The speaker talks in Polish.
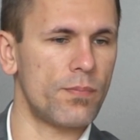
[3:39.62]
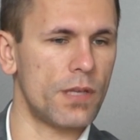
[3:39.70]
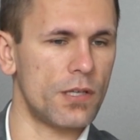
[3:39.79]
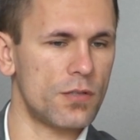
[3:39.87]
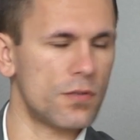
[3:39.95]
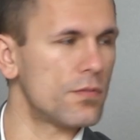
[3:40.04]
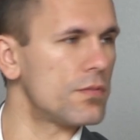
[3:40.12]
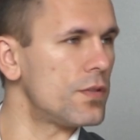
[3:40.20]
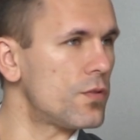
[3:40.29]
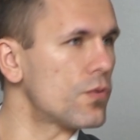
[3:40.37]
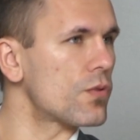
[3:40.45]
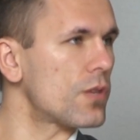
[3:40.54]
też y,
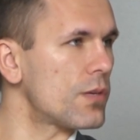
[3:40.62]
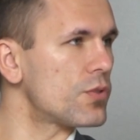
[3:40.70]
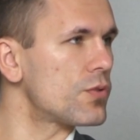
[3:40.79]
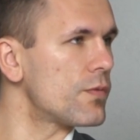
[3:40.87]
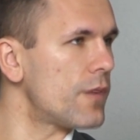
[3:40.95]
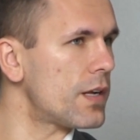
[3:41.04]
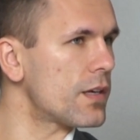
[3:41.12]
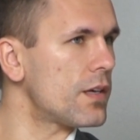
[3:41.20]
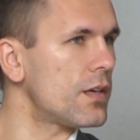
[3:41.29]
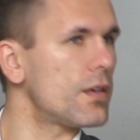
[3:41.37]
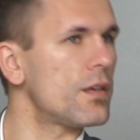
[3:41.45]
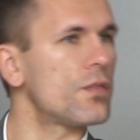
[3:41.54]
instruktorem sztuk
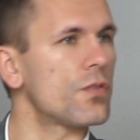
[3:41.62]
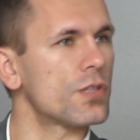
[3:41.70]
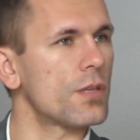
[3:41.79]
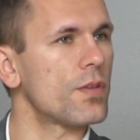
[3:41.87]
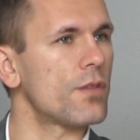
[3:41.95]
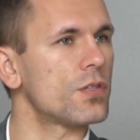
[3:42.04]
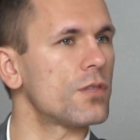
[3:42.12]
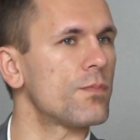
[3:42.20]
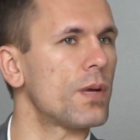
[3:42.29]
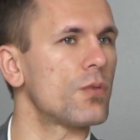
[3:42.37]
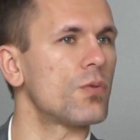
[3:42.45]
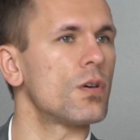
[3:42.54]
walki, coś tam zawsze
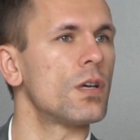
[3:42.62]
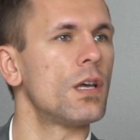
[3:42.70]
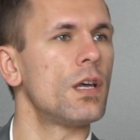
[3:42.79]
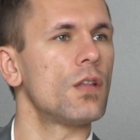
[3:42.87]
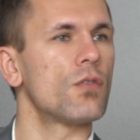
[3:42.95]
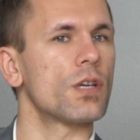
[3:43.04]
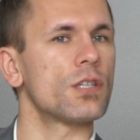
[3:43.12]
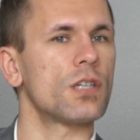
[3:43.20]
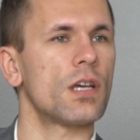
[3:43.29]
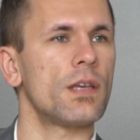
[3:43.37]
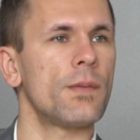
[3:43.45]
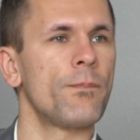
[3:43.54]
wpadło do
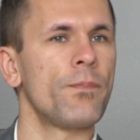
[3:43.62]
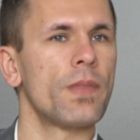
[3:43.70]
kieszeni.